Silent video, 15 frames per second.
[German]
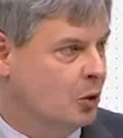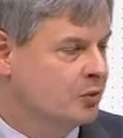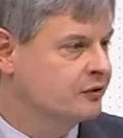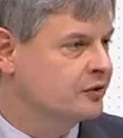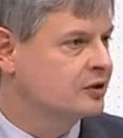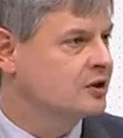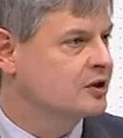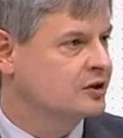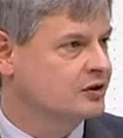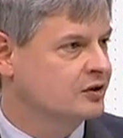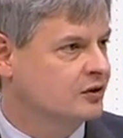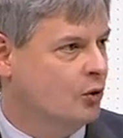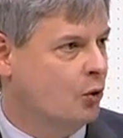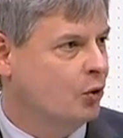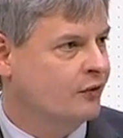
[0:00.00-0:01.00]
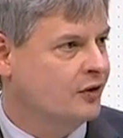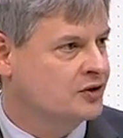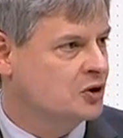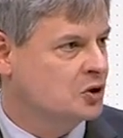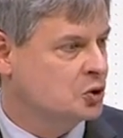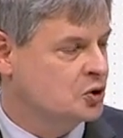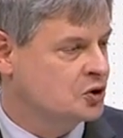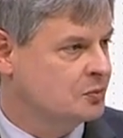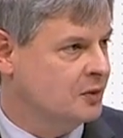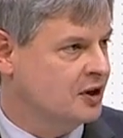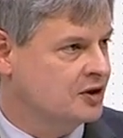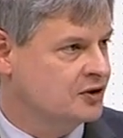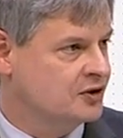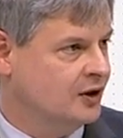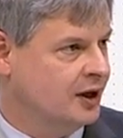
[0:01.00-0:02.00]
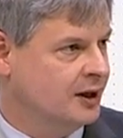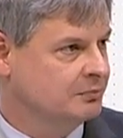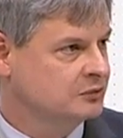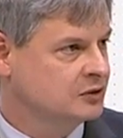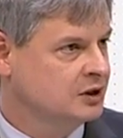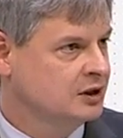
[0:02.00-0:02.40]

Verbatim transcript: befindlichen Hochwasserschutzmaßnahmen